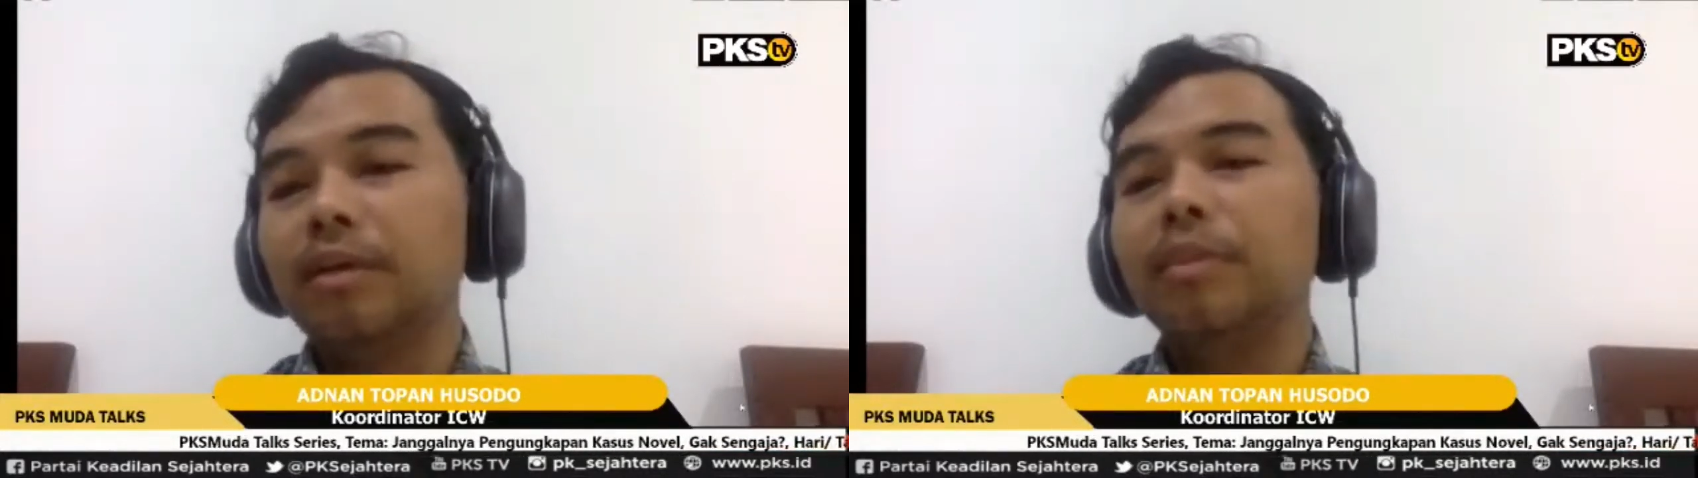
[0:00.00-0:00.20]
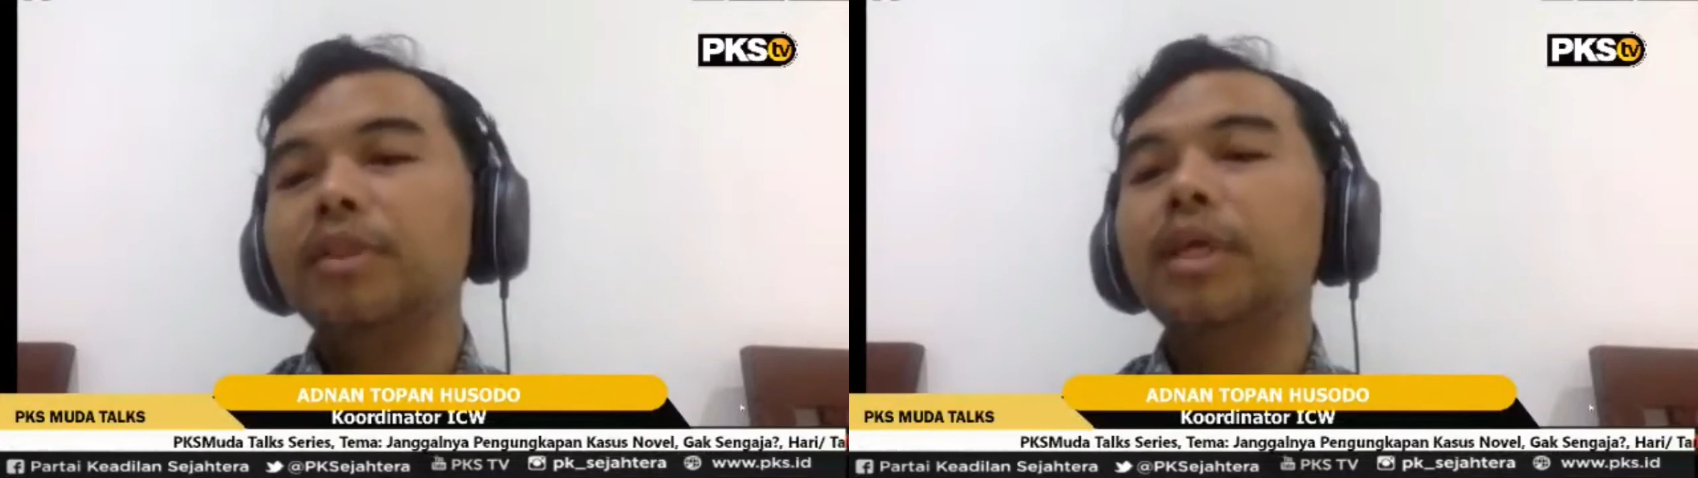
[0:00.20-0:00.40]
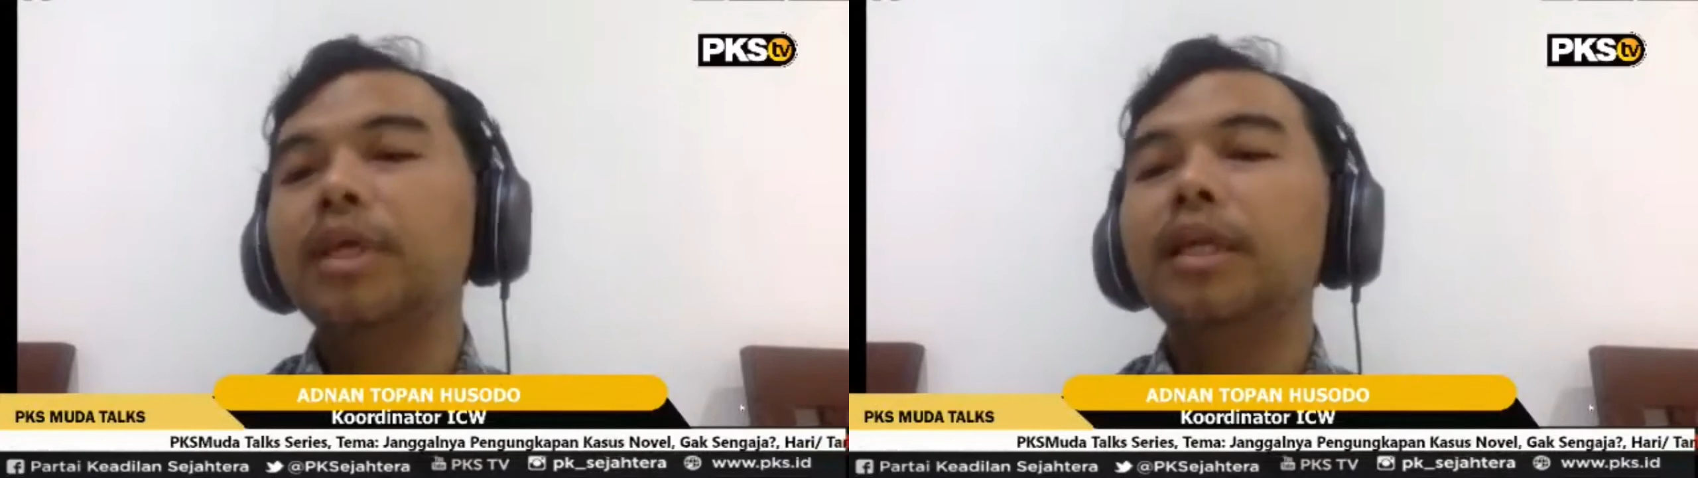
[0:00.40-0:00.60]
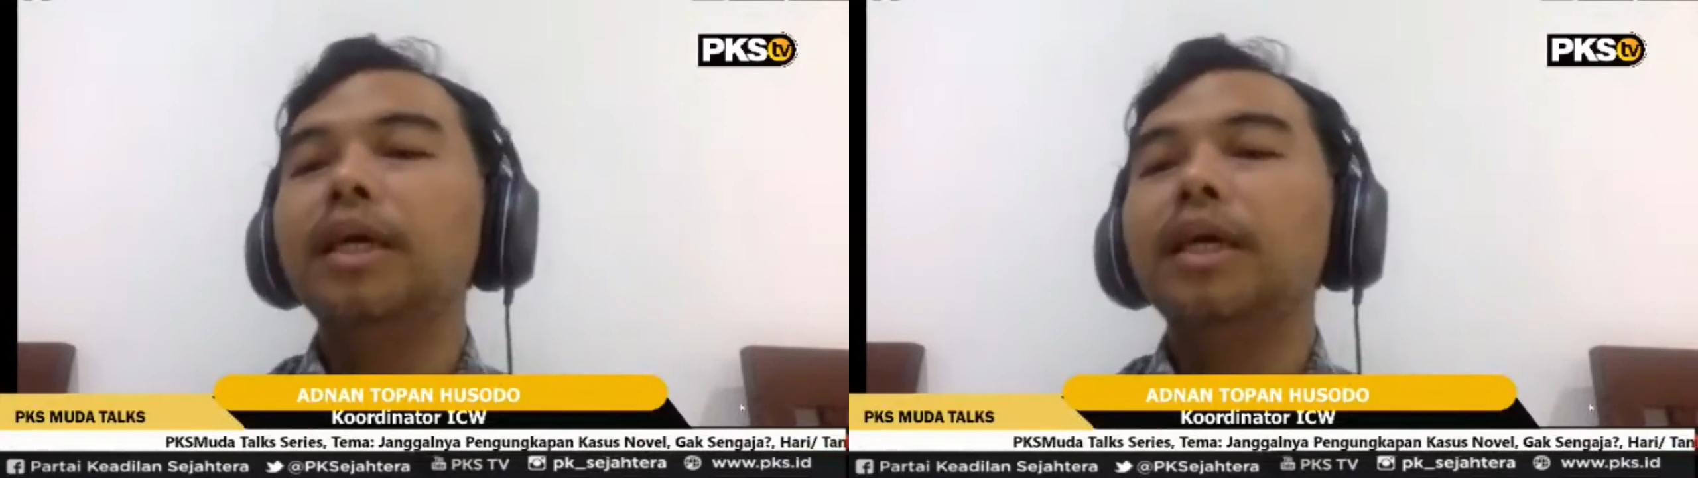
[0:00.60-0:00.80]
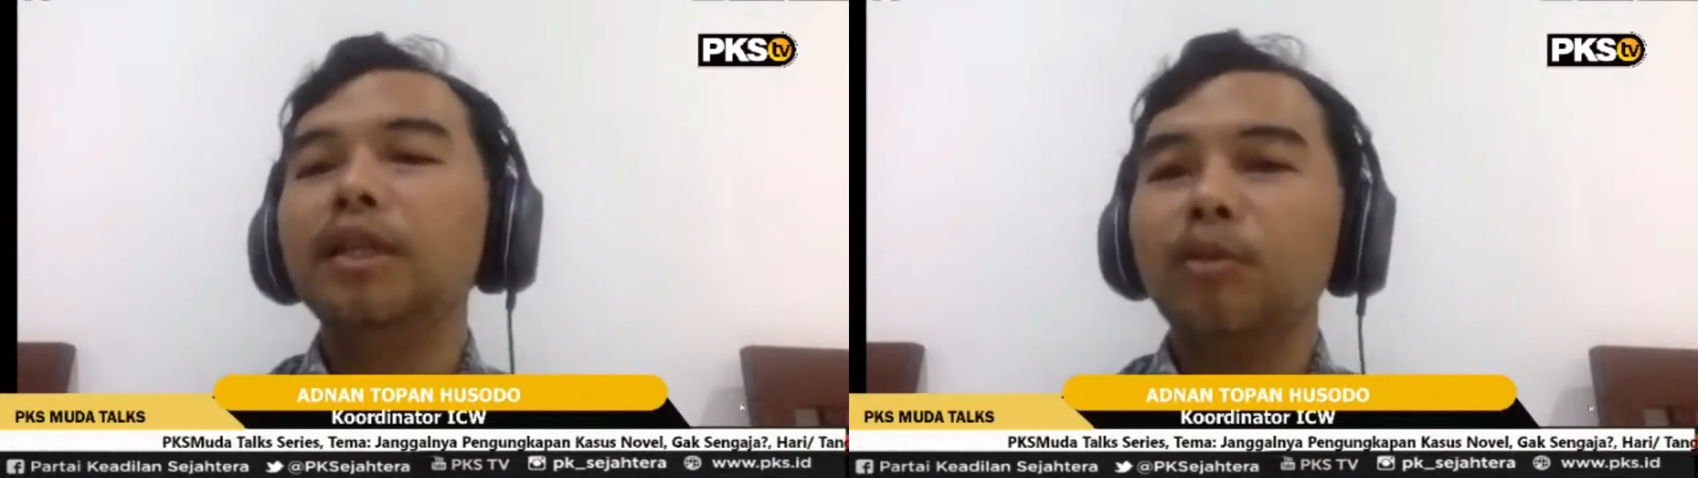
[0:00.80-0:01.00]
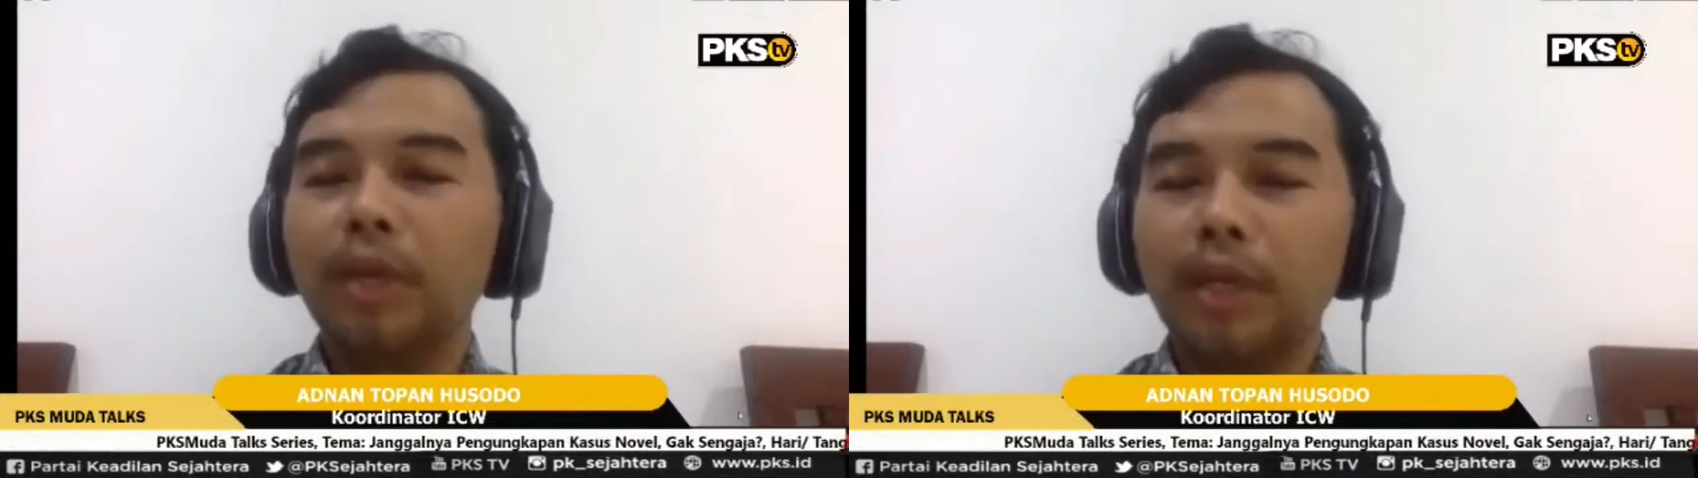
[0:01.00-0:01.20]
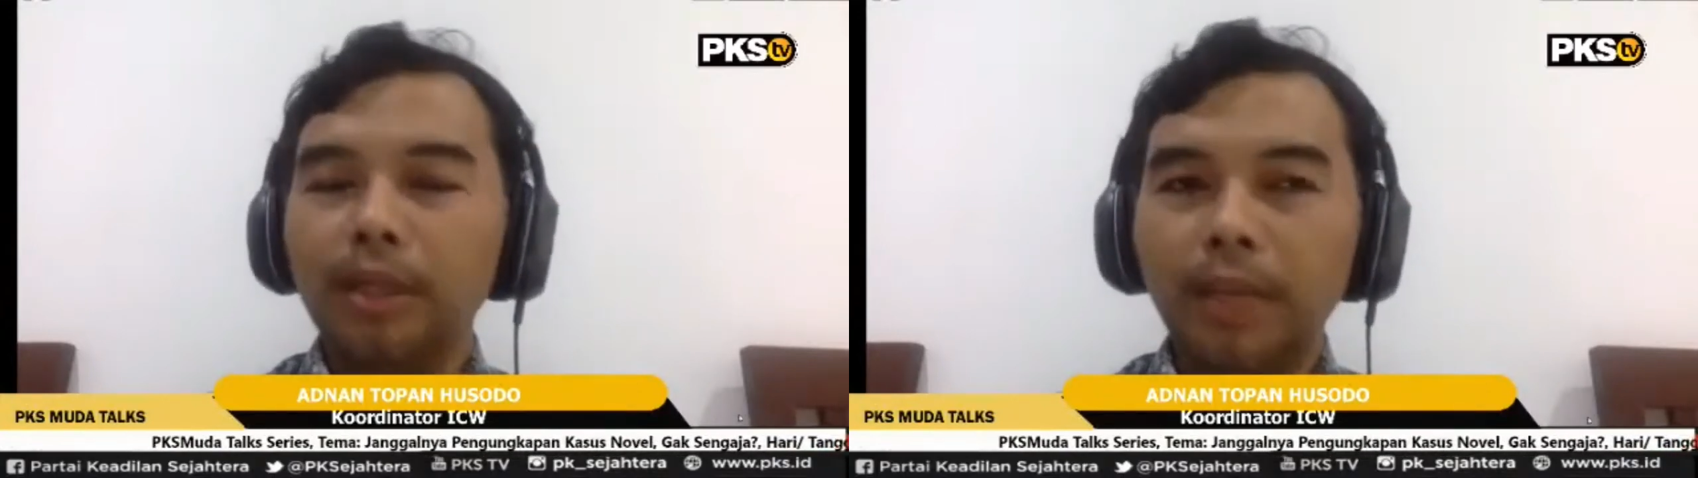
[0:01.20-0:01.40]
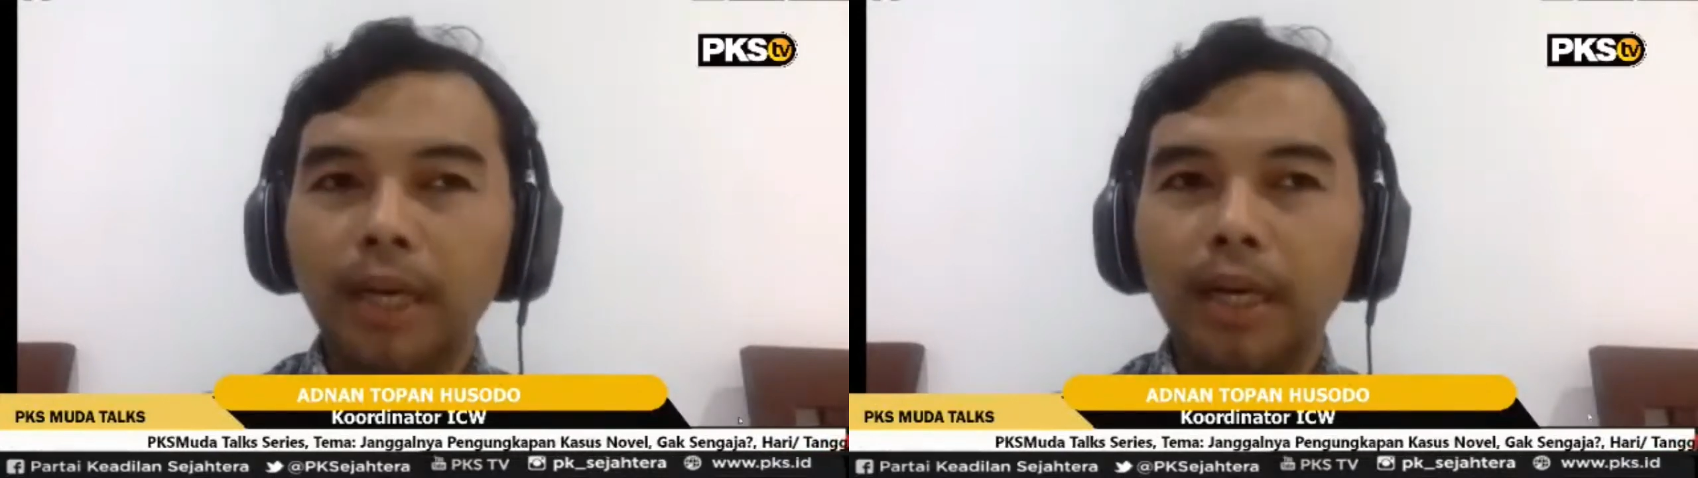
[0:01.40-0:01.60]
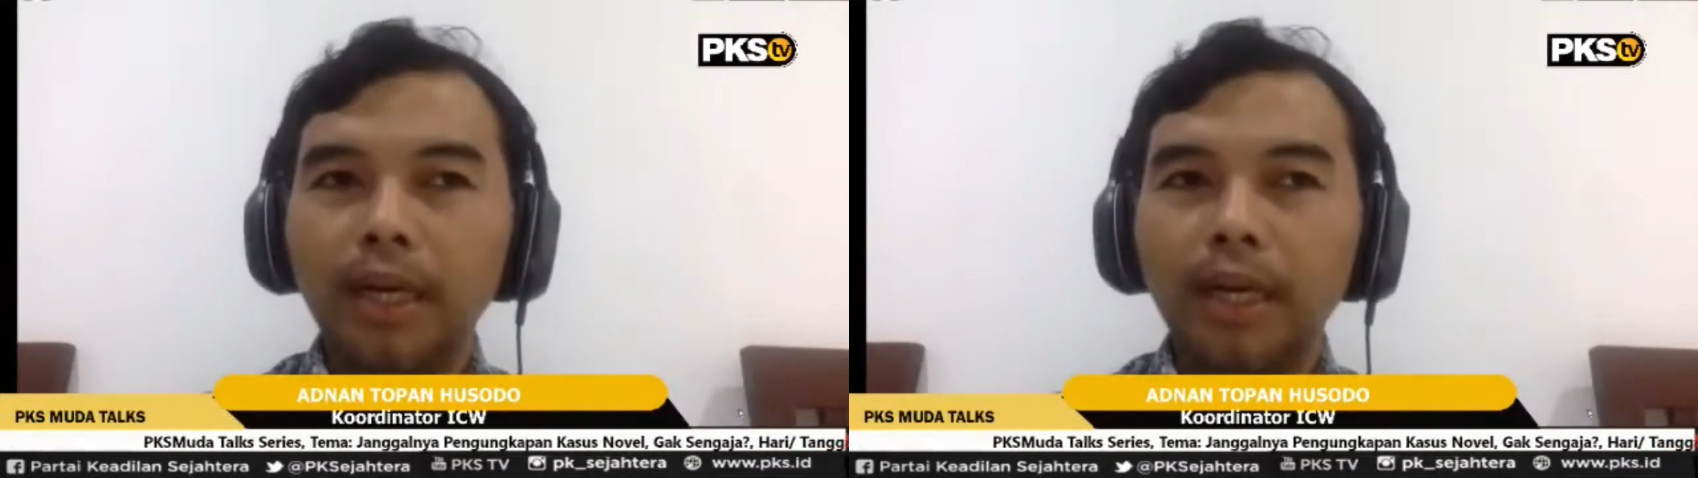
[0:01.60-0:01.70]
menjadi hanya nomor lima